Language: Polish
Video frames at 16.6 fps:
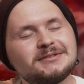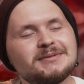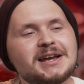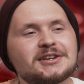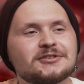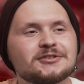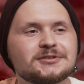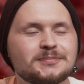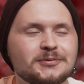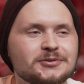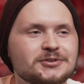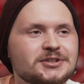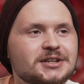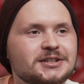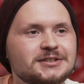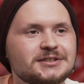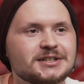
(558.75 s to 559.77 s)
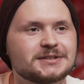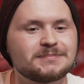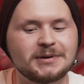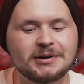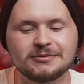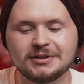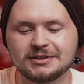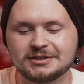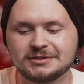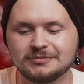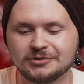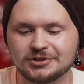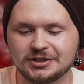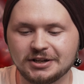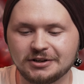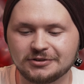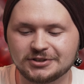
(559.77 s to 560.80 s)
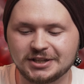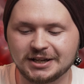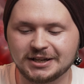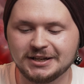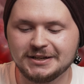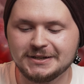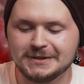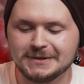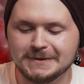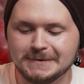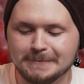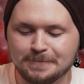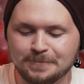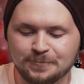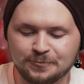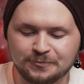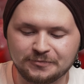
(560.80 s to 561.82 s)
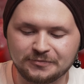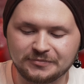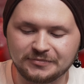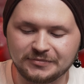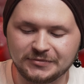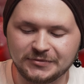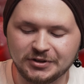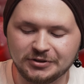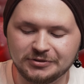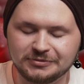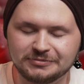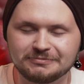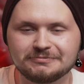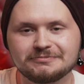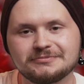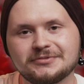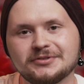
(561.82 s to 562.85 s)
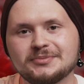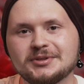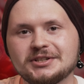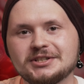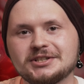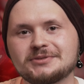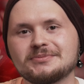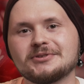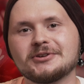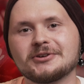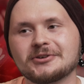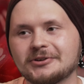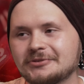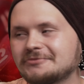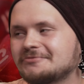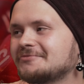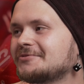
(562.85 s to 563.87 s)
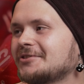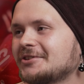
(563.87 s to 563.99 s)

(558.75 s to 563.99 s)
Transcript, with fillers: miesiąc później niespełna, czy może jakoś tak mm, no, wymieniliśmy logo.